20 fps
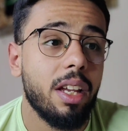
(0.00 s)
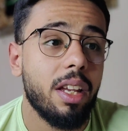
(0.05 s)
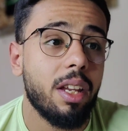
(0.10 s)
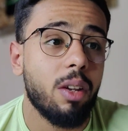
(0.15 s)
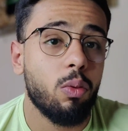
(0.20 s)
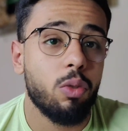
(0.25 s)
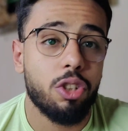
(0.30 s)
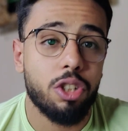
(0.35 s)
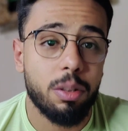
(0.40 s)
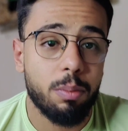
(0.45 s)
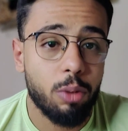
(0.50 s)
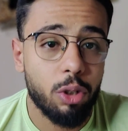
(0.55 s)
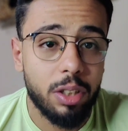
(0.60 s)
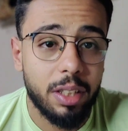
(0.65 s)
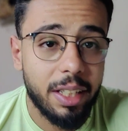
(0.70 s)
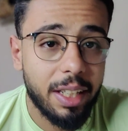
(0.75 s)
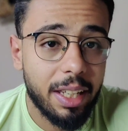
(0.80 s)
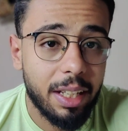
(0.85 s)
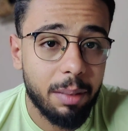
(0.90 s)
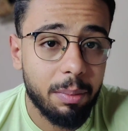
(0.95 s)
آه،
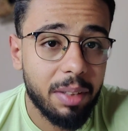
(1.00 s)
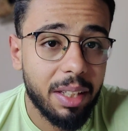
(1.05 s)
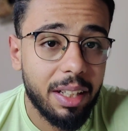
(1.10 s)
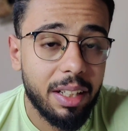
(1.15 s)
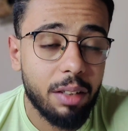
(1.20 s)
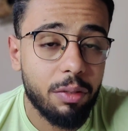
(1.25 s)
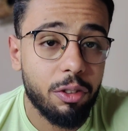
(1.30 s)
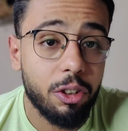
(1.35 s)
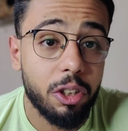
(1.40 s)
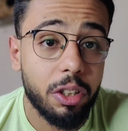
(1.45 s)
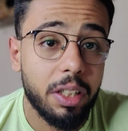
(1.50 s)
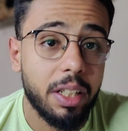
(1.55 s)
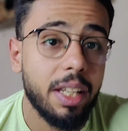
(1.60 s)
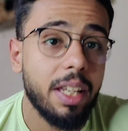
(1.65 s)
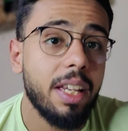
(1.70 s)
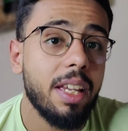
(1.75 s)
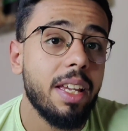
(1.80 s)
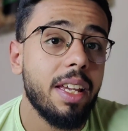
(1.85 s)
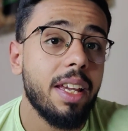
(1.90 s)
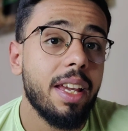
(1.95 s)
والشامبوات اللي اتكلمت عليها في
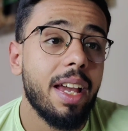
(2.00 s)
القناه